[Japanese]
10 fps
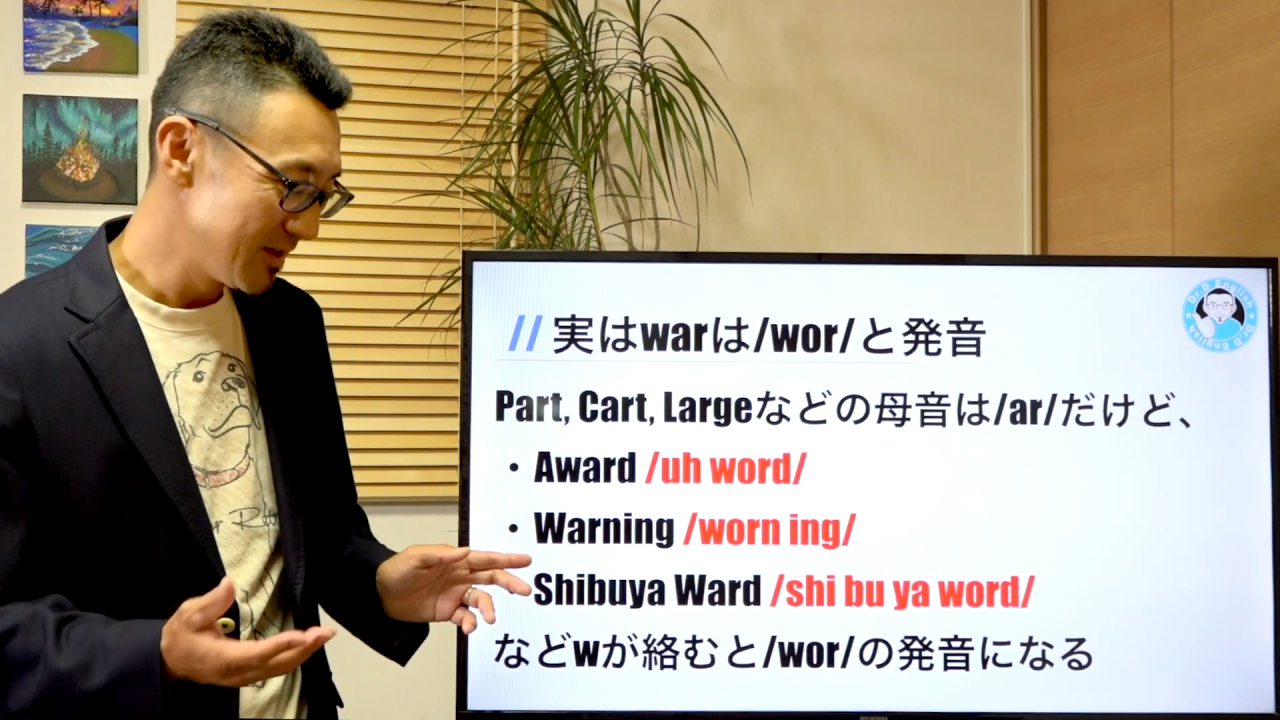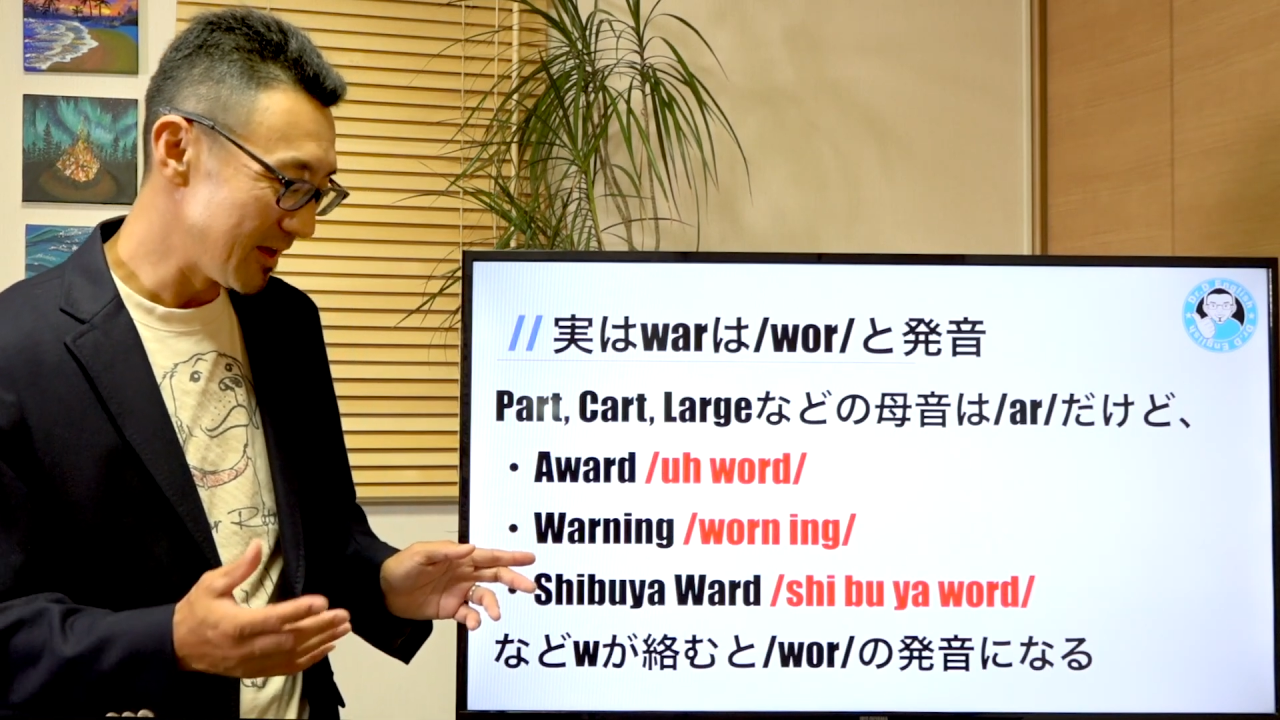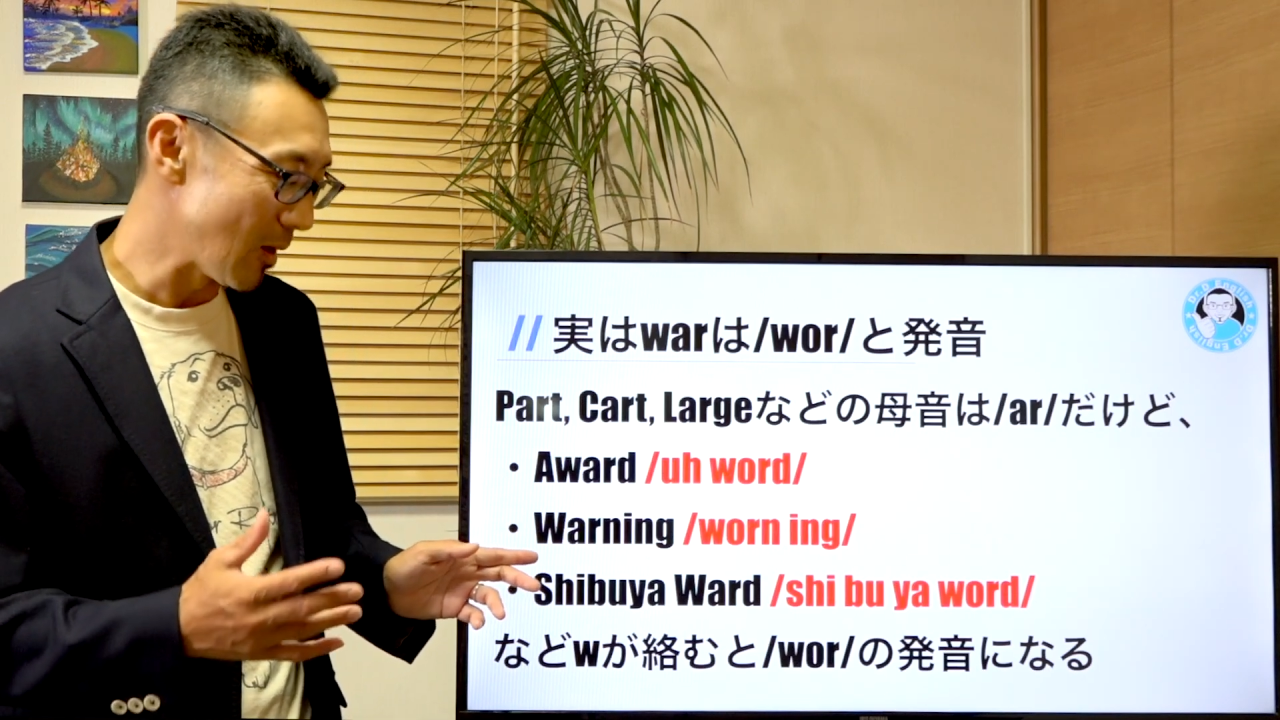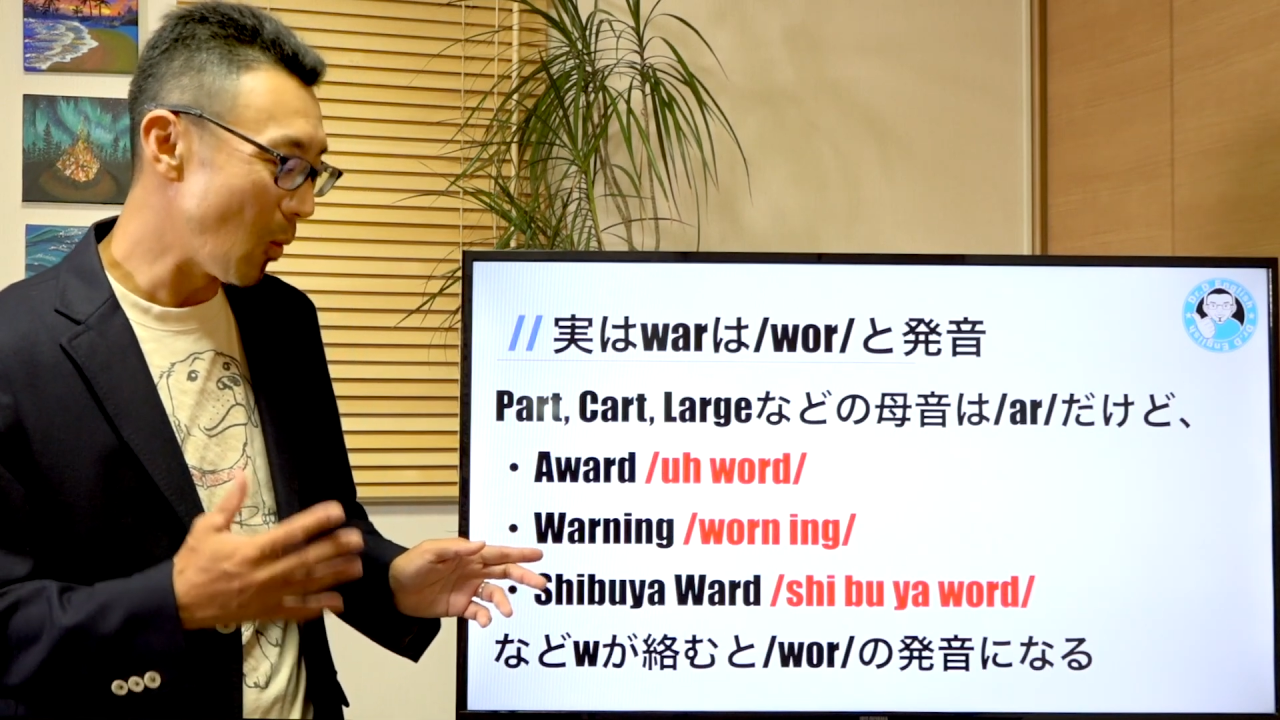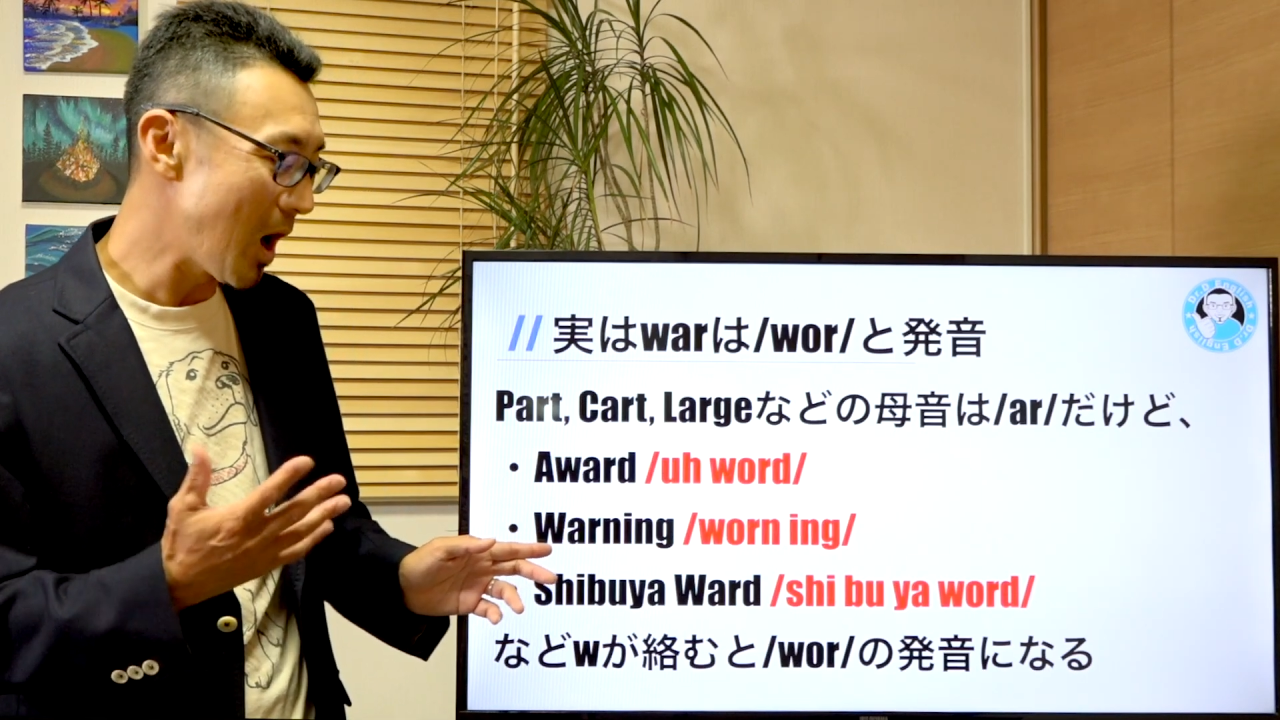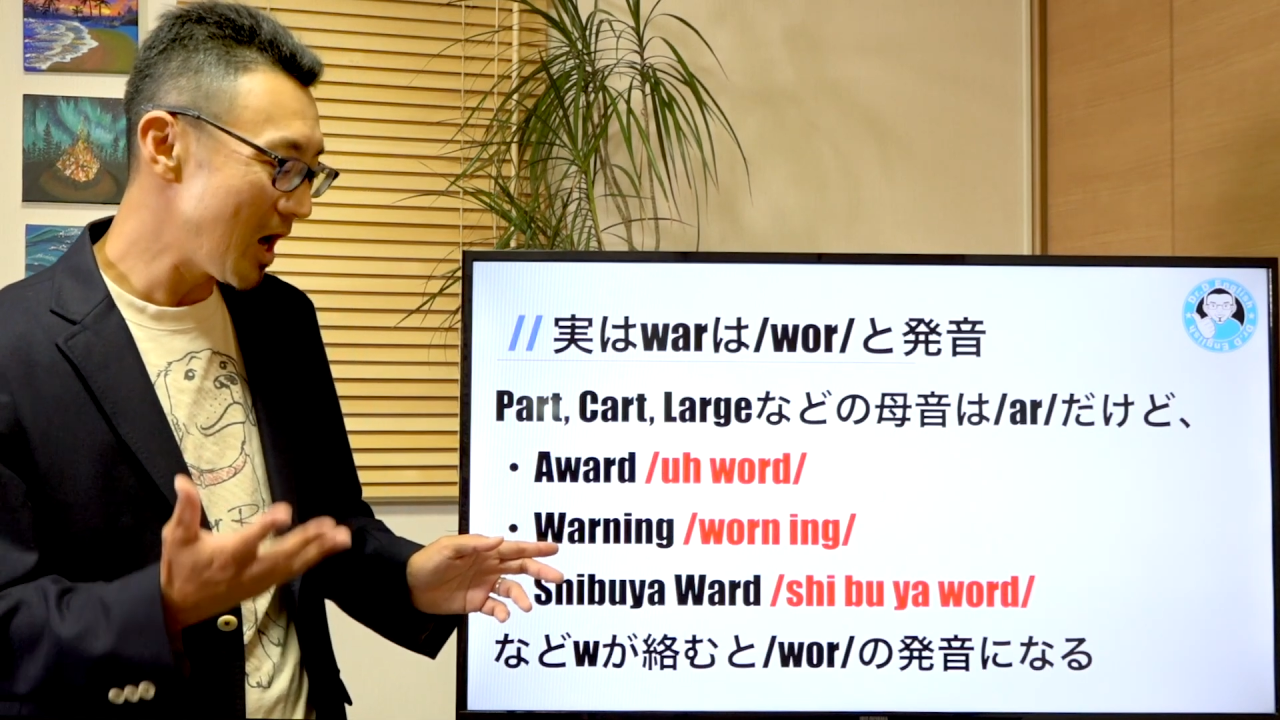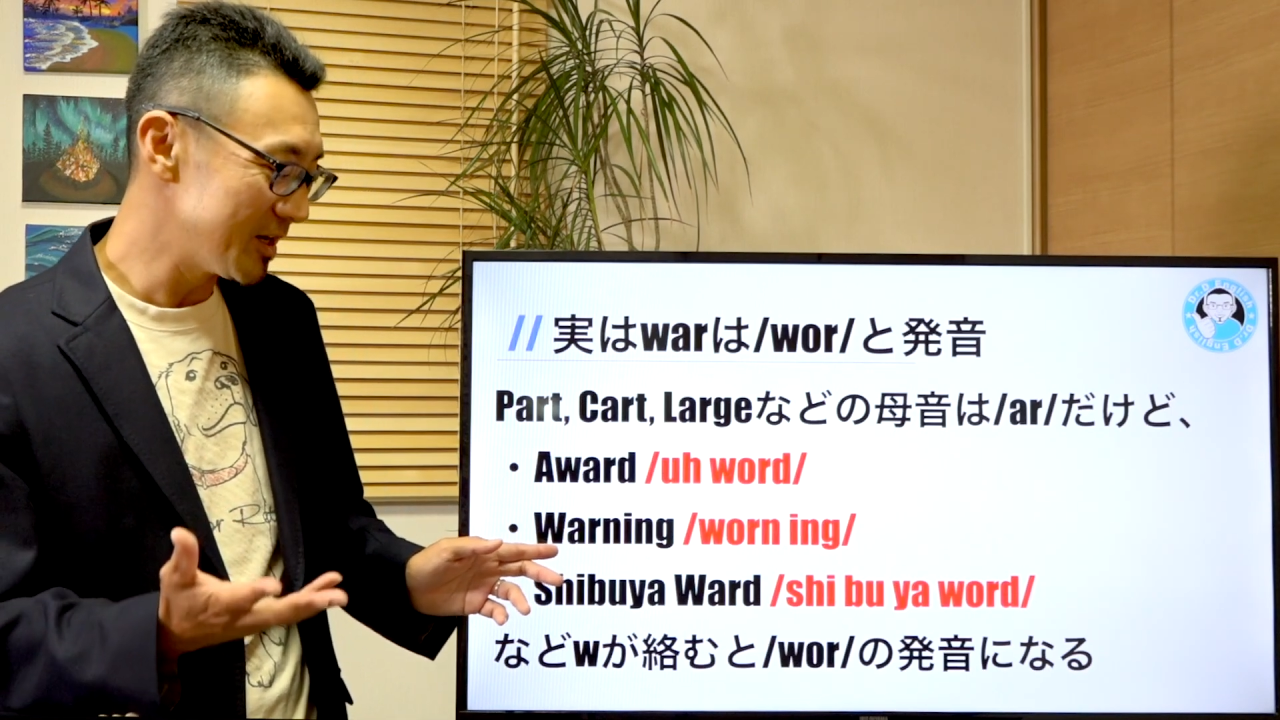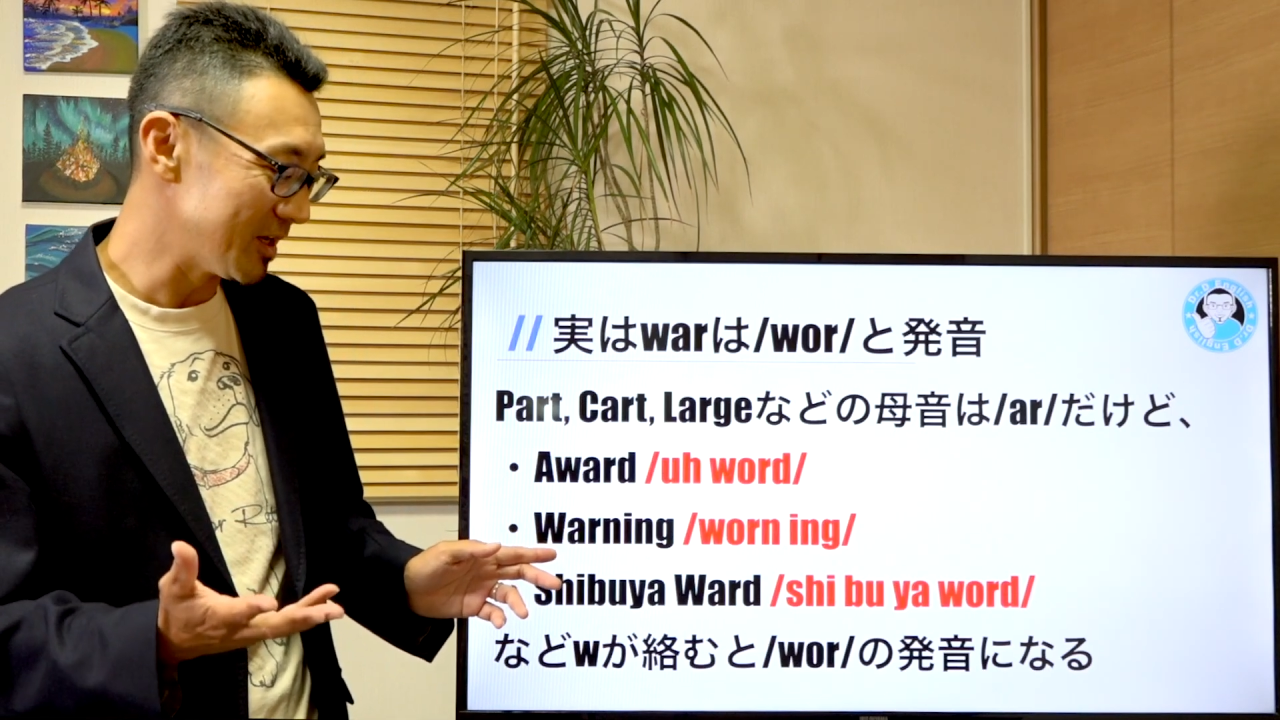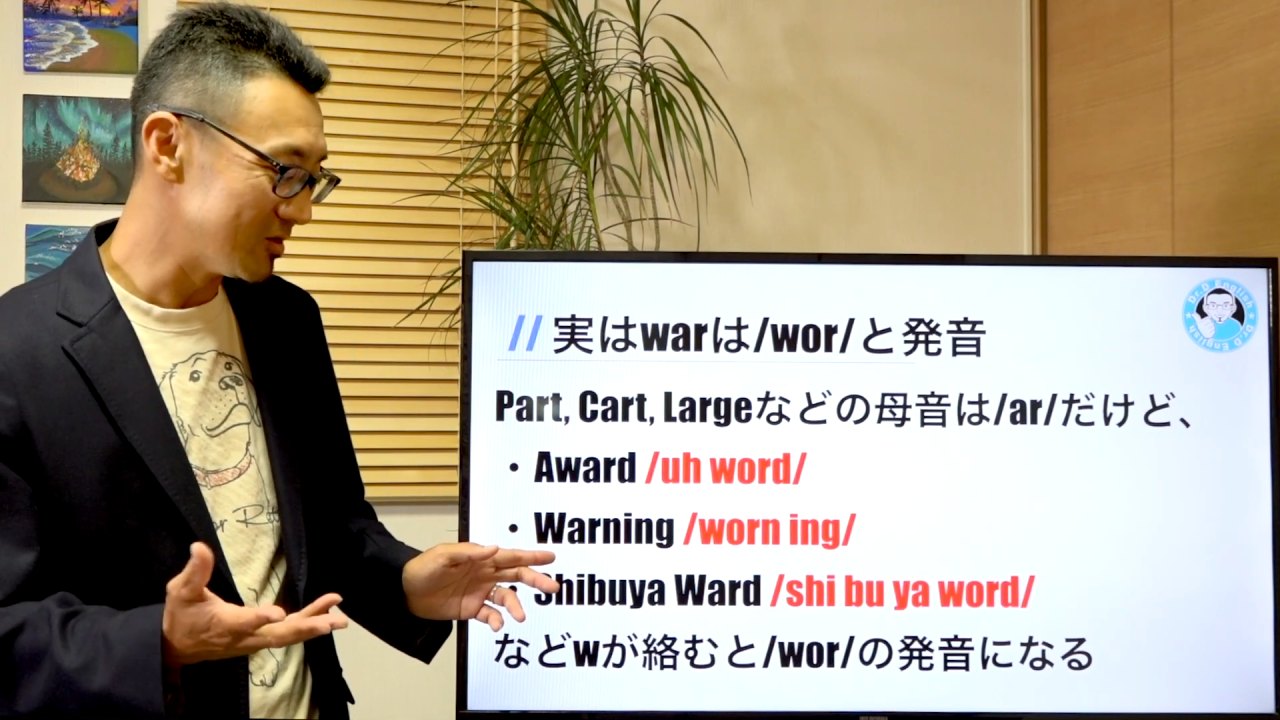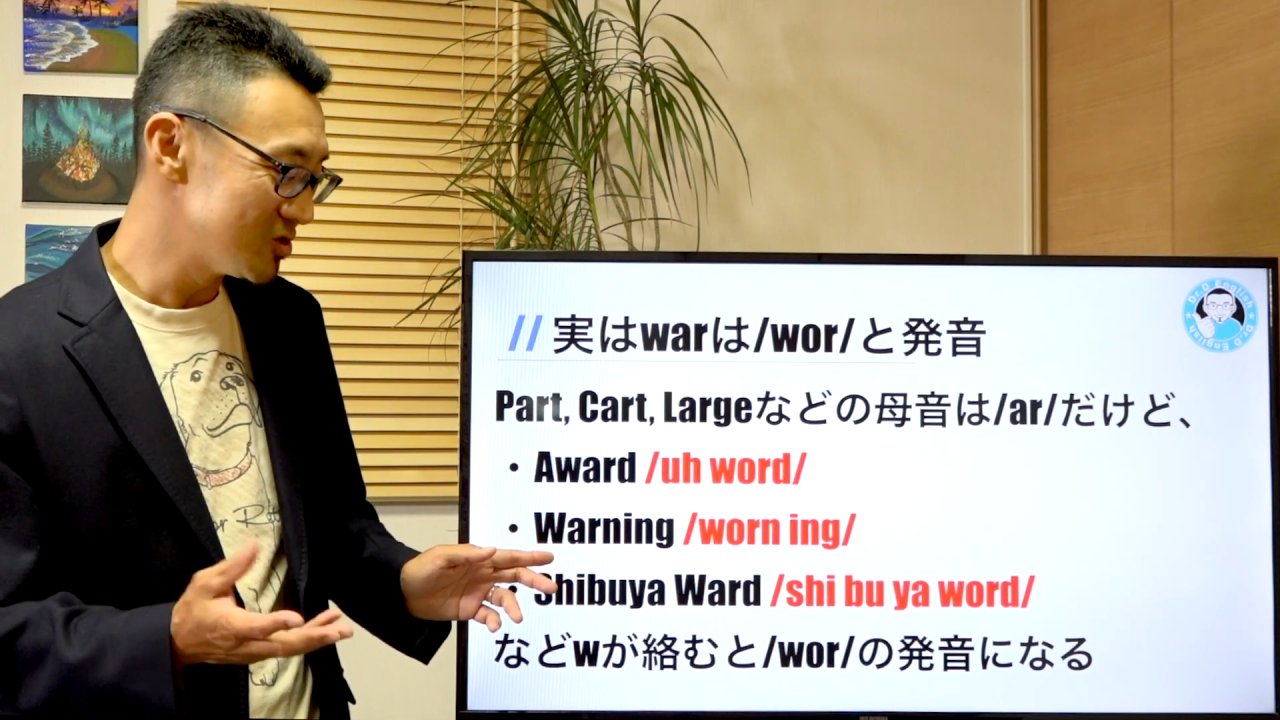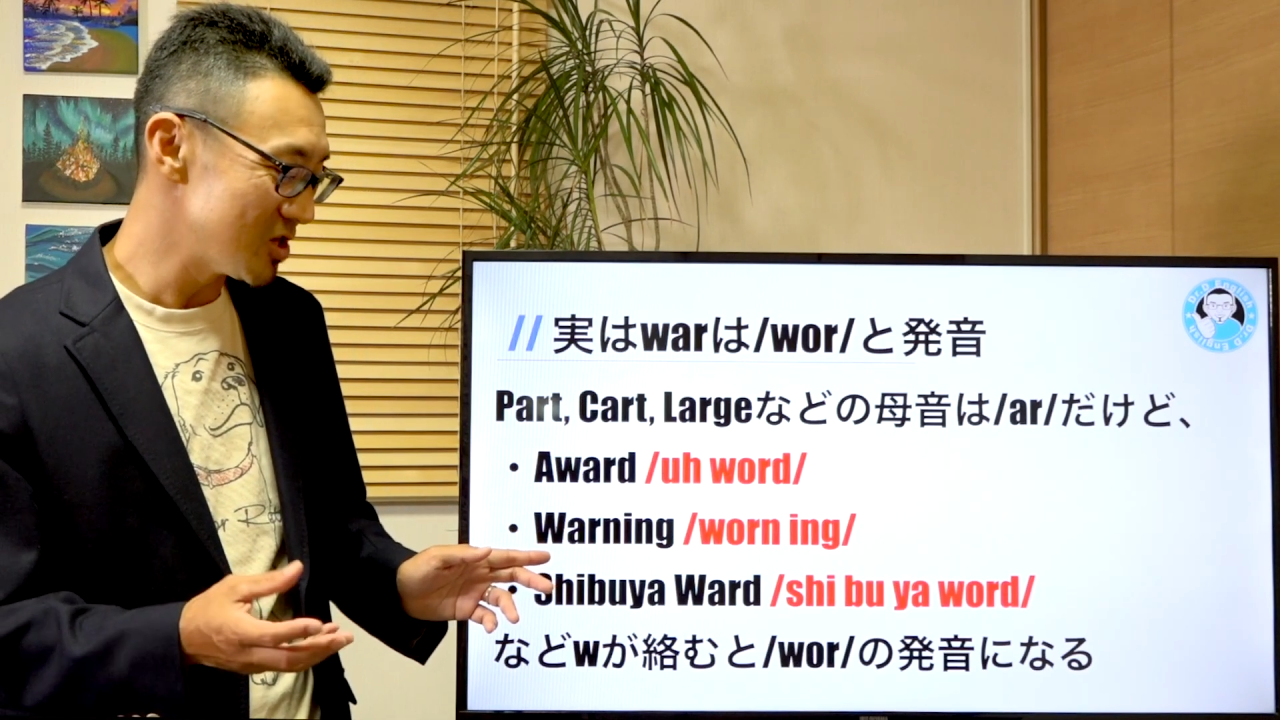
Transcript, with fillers: えー、Warning